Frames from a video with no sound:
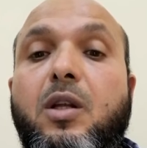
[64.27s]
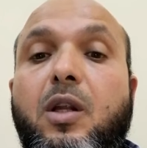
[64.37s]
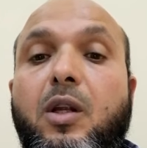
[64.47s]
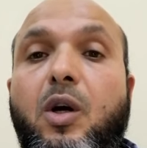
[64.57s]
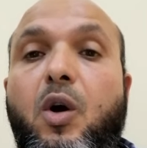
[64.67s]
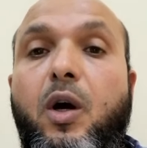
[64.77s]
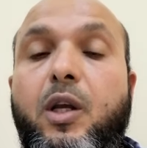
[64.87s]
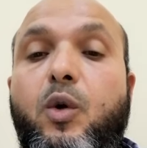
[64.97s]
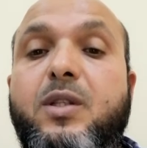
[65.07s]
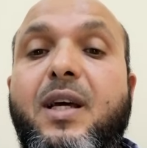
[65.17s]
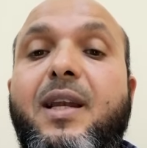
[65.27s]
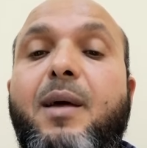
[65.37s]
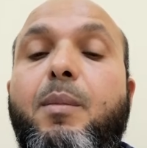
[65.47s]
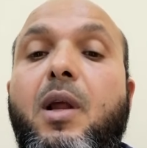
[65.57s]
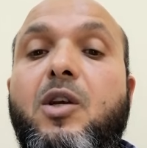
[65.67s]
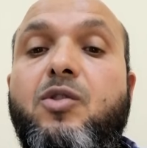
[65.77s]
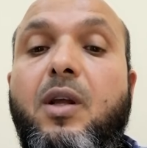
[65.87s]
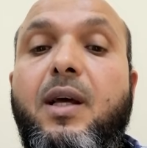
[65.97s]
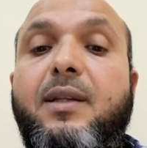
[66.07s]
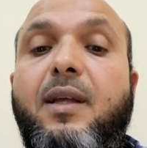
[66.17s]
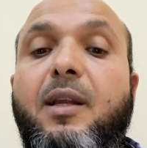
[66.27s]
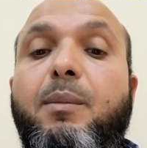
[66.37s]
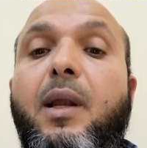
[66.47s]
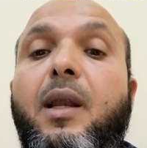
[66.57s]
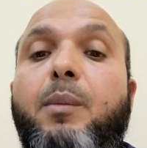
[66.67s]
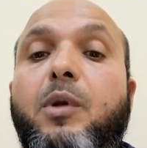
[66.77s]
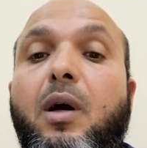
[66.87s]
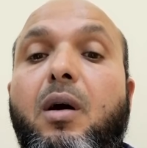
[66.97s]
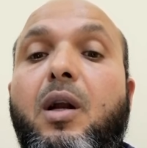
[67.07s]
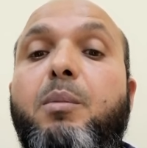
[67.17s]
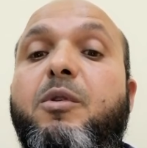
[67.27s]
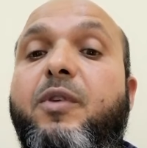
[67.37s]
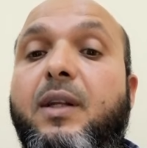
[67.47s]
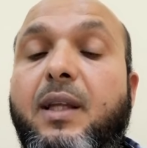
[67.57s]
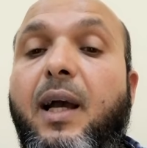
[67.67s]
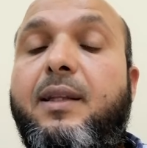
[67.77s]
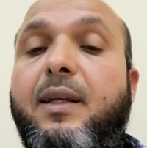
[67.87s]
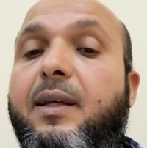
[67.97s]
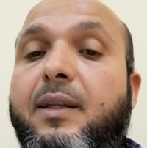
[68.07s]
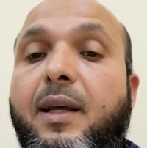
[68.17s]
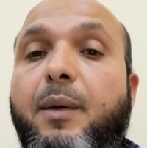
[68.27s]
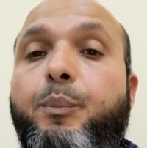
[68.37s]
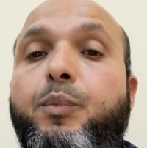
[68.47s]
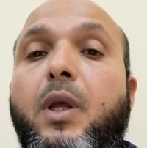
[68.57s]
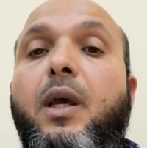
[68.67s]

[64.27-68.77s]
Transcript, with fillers: صلى الله عليه وسلم لا صلاة لمن لم يقرأ بفاتحة الكتاب